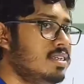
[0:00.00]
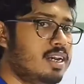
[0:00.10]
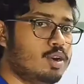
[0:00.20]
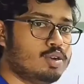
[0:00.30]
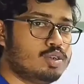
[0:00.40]
দিকে
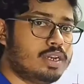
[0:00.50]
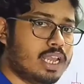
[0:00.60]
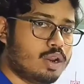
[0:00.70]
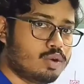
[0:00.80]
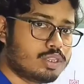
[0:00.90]
নজর রেখে
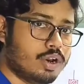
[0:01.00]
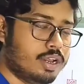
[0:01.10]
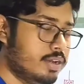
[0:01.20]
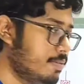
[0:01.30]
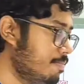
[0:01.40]
করতে হয়
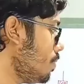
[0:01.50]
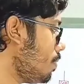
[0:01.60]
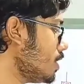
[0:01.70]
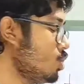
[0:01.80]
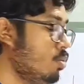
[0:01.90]

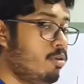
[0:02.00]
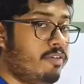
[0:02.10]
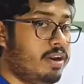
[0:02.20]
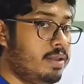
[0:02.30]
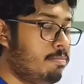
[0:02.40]
পাঁচ নম্বর
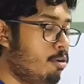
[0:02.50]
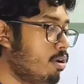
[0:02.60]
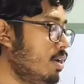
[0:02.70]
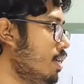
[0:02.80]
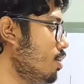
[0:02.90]
ভেরি
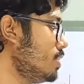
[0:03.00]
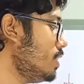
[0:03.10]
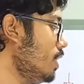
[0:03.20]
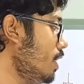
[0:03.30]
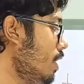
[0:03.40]
ইম্পর্টেন্ট এটা হচ্ছে
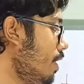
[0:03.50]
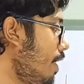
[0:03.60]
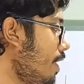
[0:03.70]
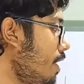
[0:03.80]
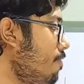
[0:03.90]

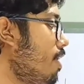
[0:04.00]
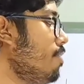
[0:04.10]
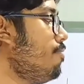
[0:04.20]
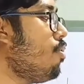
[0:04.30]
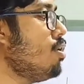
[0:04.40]
রেক্টিফাইং
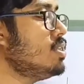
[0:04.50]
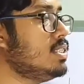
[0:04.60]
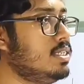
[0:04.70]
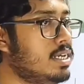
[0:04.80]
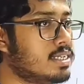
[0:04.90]
ফলস
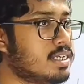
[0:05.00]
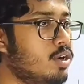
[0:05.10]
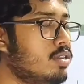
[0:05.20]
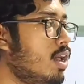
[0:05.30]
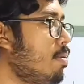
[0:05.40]
ইন্ডিকেশান
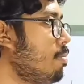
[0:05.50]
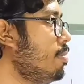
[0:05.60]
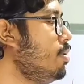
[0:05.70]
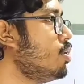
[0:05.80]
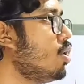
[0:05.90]
অর্থাৎ আমরা
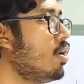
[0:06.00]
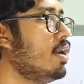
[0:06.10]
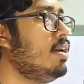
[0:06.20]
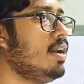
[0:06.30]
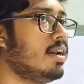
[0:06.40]
বিভিন্ন ধরনের
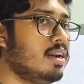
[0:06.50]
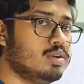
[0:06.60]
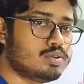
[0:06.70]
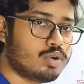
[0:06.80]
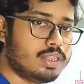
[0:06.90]
ইন্ডিকেটার
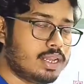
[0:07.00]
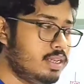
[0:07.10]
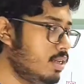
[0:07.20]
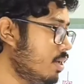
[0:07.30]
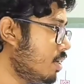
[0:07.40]
ইউজ করে থাকি
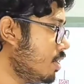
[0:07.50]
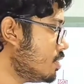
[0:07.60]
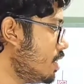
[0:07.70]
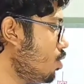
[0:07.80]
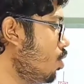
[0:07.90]

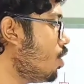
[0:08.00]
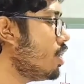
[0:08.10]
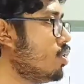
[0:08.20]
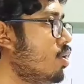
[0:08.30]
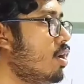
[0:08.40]
সেগুলো অনেক
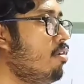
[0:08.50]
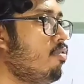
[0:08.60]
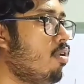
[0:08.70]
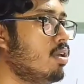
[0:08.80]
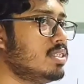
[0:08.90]
ধরনের
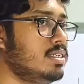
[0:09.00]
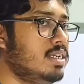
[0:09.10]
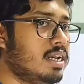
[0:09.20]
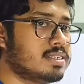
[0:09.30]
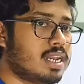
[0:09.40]
ফলস
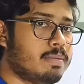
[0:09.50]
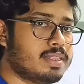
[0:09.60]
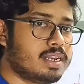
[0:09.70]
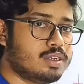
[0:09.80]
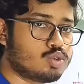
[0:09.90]
ইন্ডিকেশান
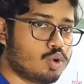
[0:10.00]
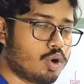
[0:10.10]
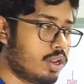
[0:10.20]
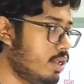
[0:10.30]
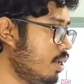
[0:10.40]
আমাদেরকে শো করে